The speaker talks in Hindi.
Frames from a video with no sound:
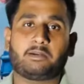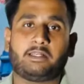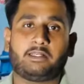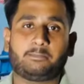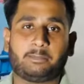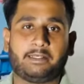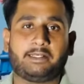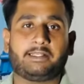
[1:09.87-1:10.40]
पे
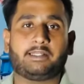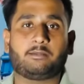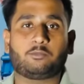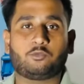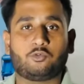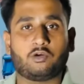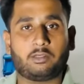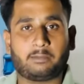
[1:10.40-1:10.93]
पेटीएम
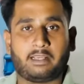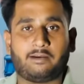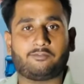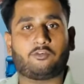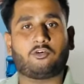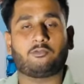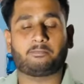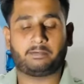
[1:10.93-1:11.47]
गूगल पे आएगा
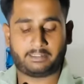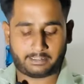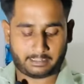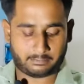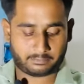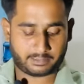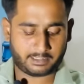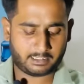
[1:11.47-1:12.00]
फोन पे के
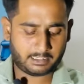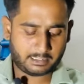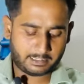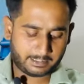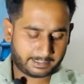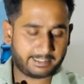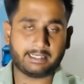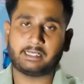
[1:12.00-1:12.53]
नाम से
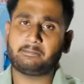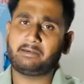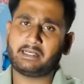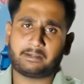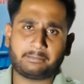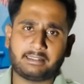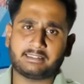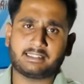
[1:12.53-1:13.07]
डी आर एम
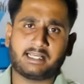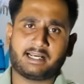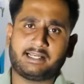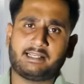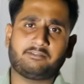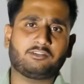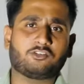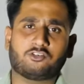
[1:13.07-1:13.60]
एंटरप्राइज आएगा
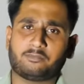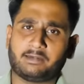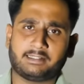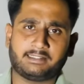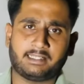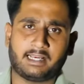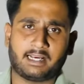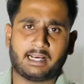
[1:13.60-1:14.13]
या फिर
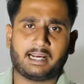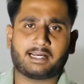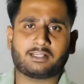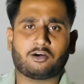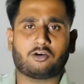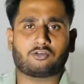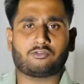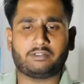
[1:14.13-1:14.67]
द्रौपद्य आएगा अगर
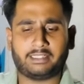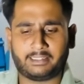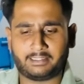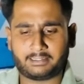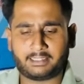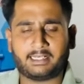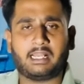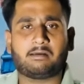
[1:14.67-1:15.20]
और कोई
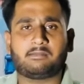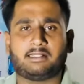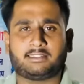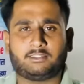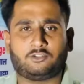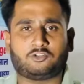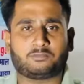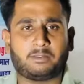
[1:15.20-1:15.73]
अन्यथा नाम
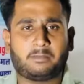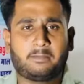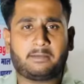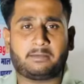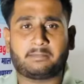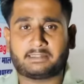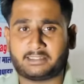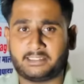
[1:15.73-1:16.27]
आता तो उसमें
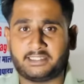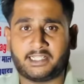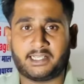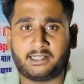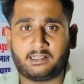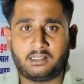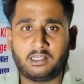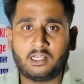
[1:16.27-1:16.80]
पेमेंट मत
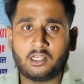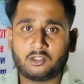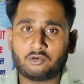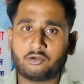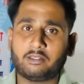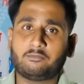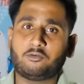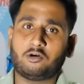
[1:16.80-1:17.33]
कीजिएगा
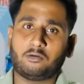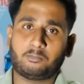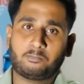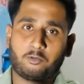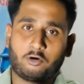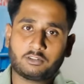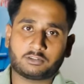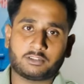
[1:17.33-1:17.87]
क्योंकि वो
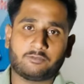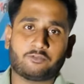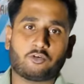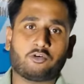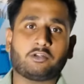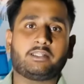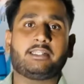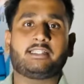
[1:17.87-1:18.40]
बहुत से
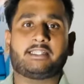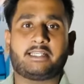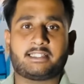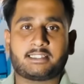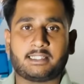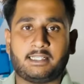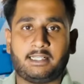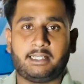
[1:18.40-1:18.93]
फ्रॉडगिरी
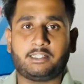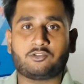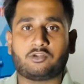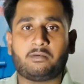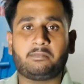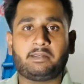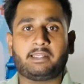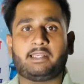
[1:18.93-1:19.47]
केस चल रहे हैं जो
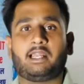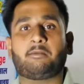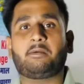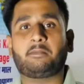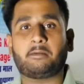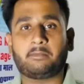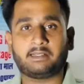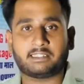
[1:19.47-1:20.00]
कि मेरे नाम
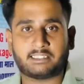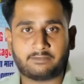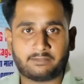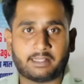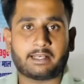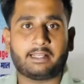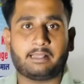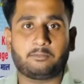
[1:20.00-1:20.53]
पे पेमेंट रिसीव
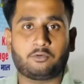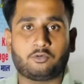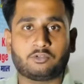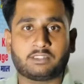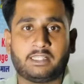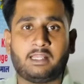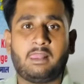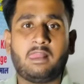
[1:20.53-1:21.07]
कर रहे हैं आप लोगों
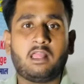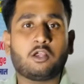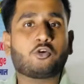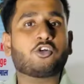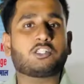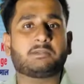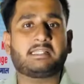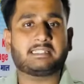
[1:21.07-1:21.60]
से
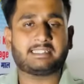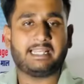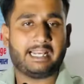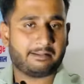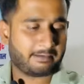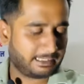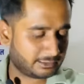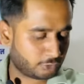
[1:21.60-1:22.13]
कुछ भी ऐसे
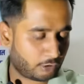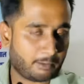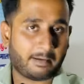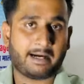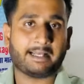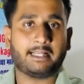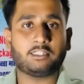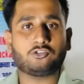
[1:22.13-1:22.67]
एडवांस जो
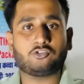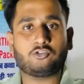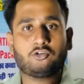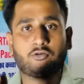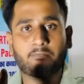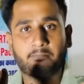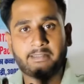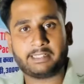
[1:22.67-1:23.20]
हमारा
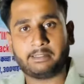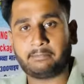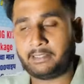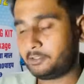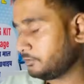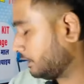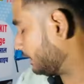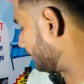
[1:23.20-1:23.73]
जो मेरे
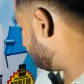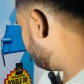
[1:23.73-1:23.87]
मेन्यू अगर